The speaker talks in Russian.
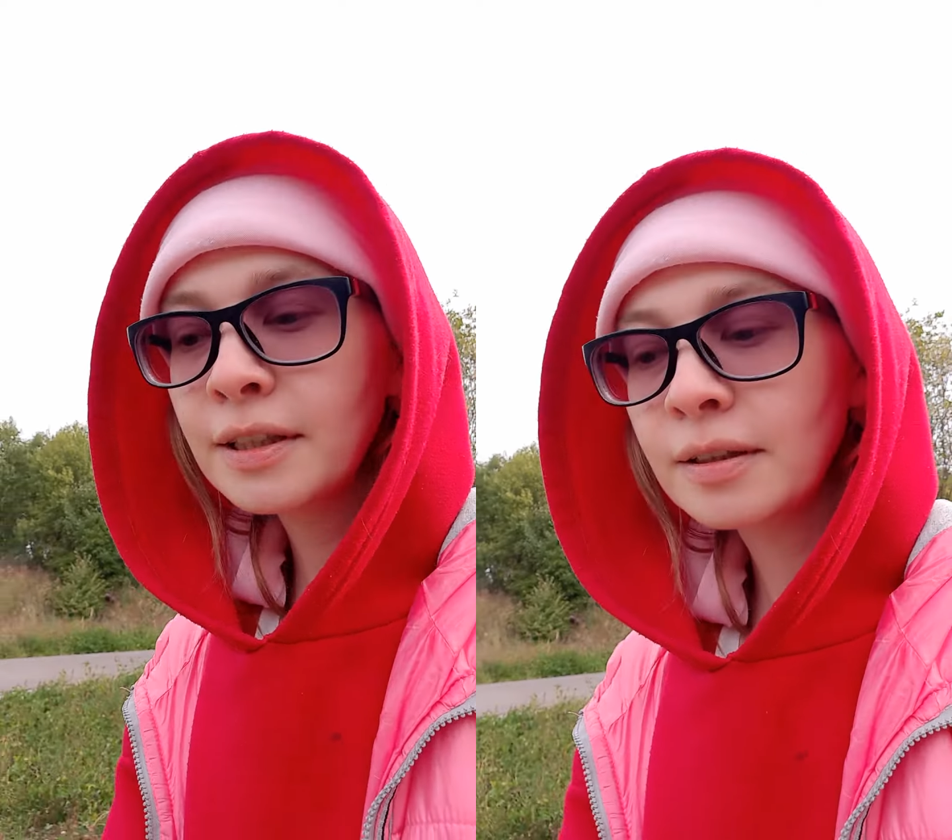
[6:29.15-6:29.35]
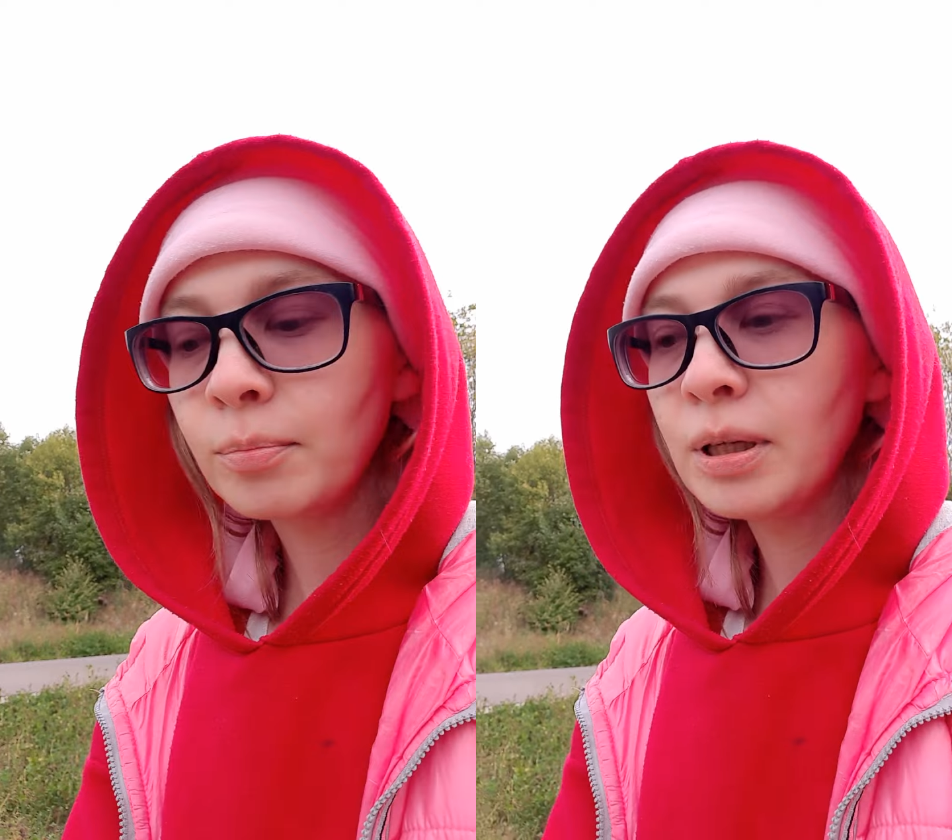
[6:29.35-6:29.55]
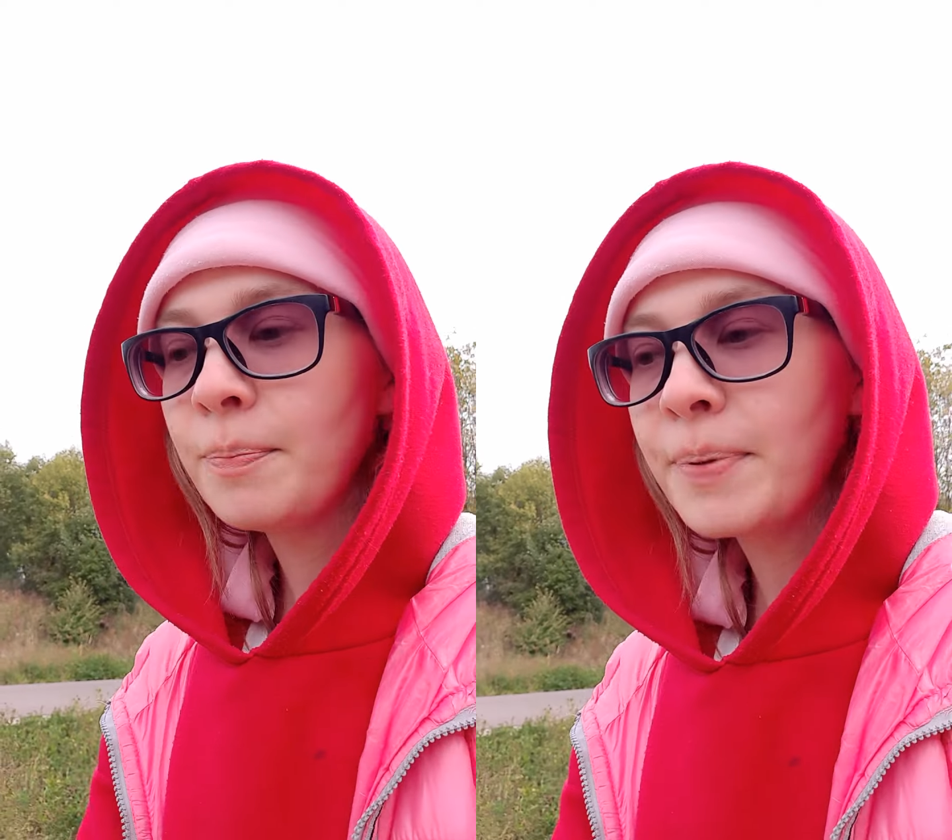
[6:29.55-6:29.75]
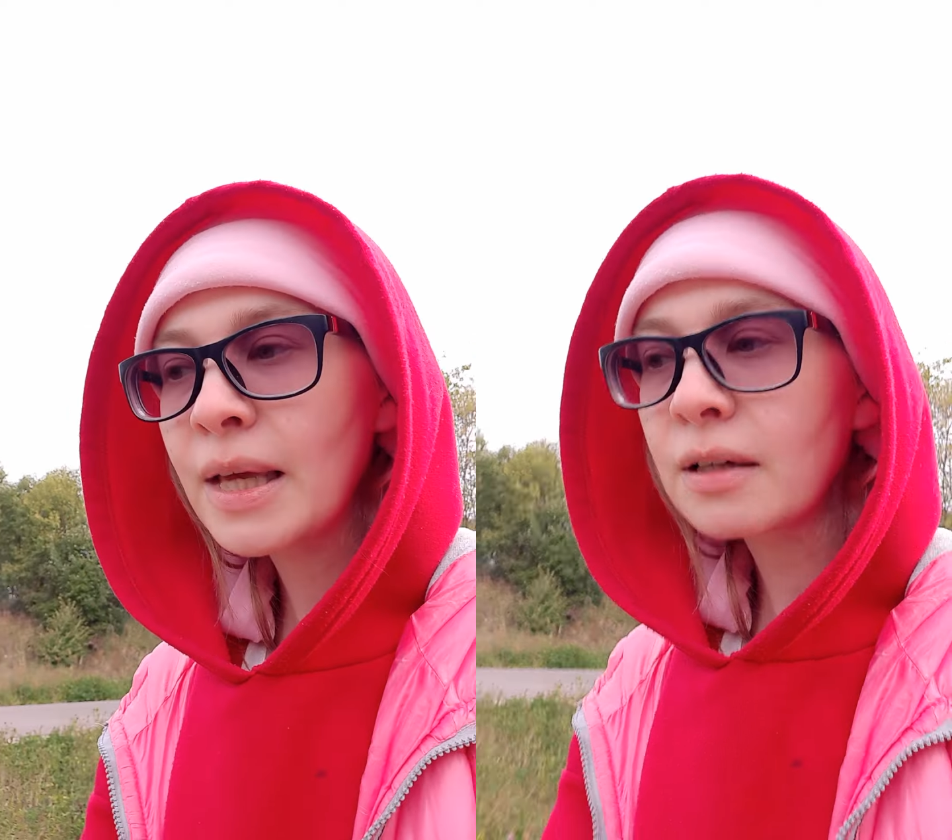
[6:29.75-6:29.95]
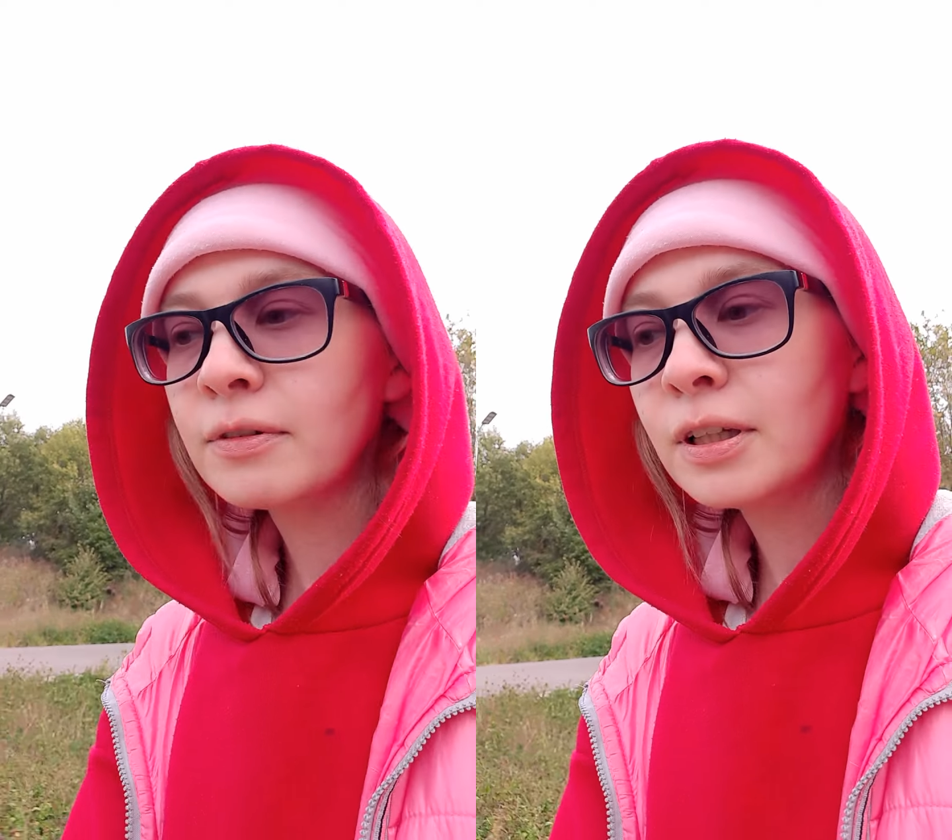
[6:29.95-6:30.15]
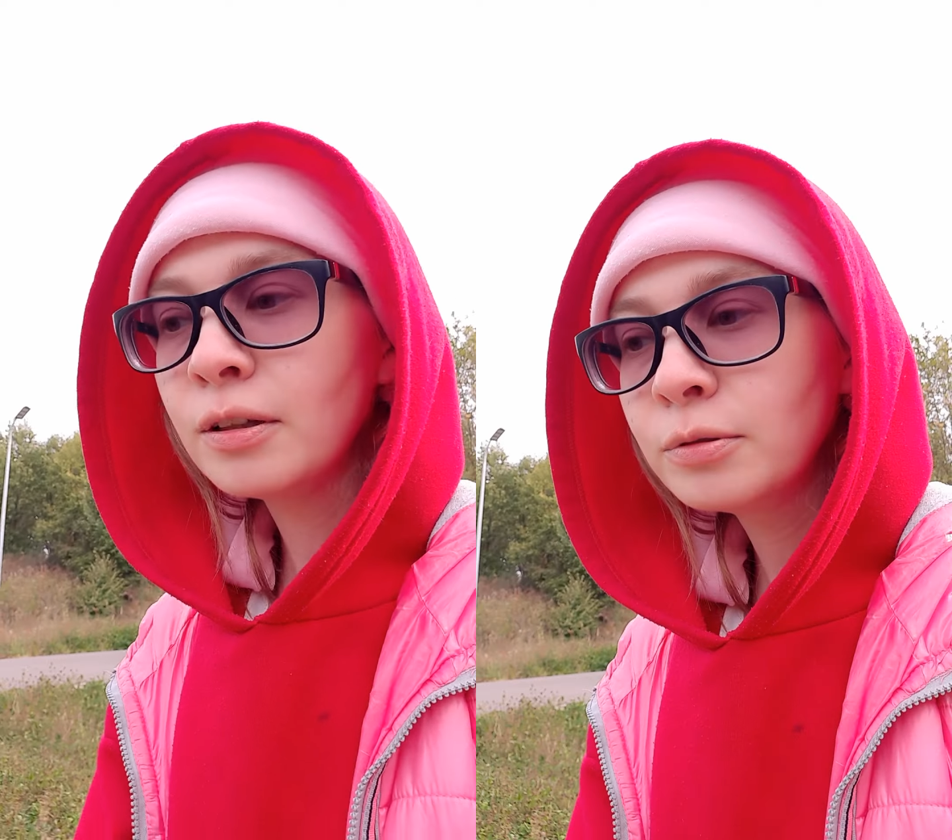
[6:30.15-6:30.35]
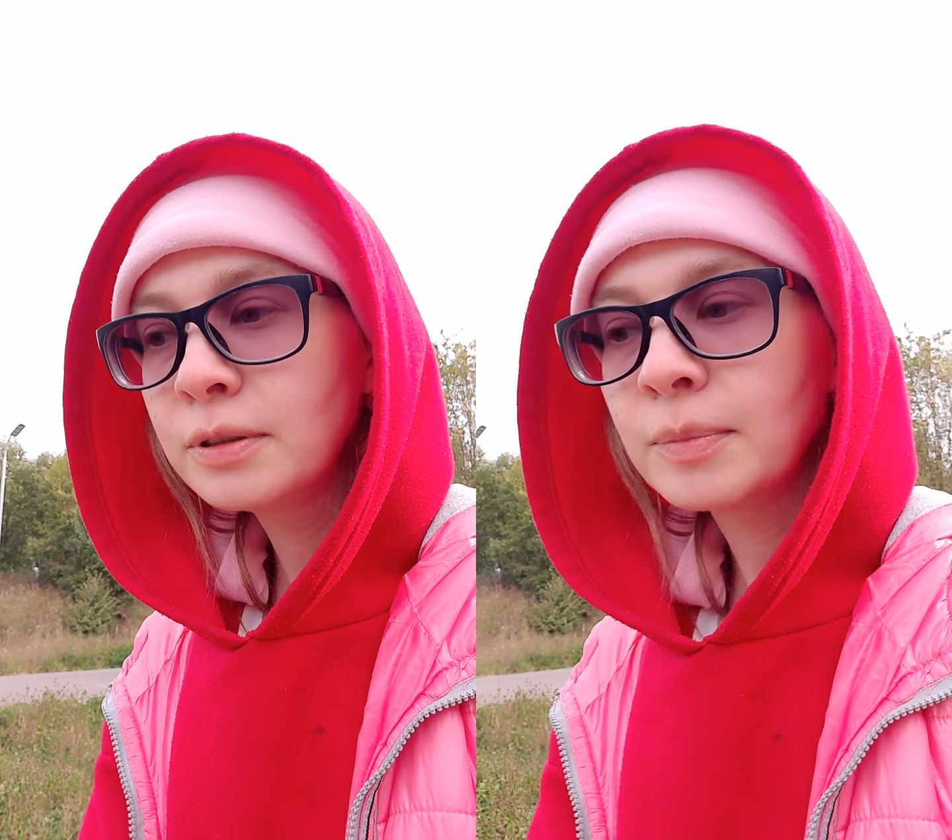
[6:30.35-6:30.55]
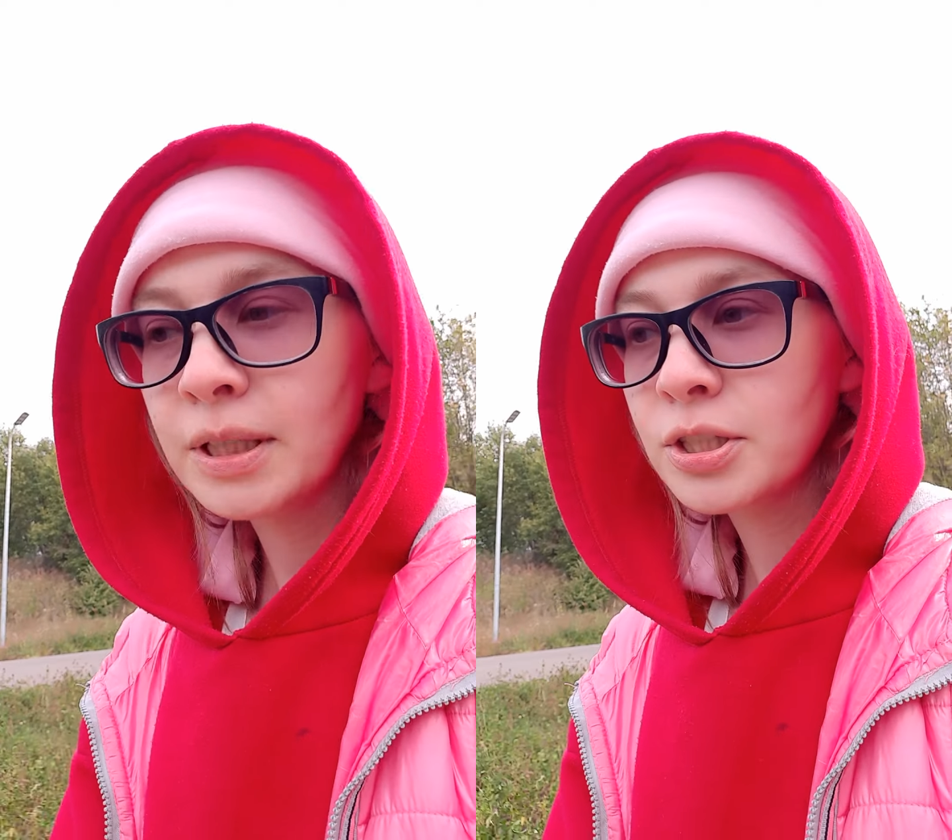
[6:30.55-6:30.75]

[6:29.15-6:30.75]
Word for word: это были первые люди в моей